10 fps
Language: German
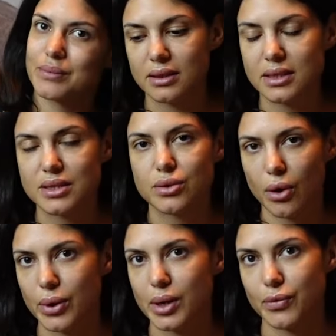Die
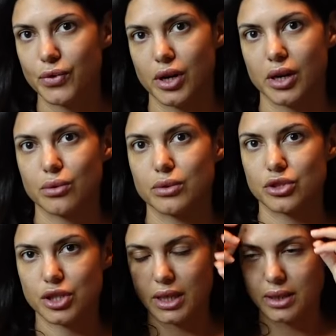Story im Vordergrund
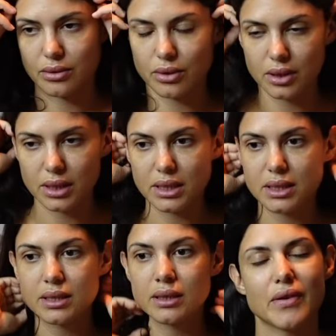steht und
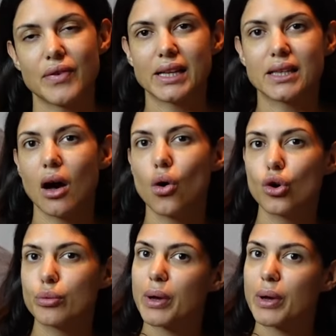nicht perfekte Augen,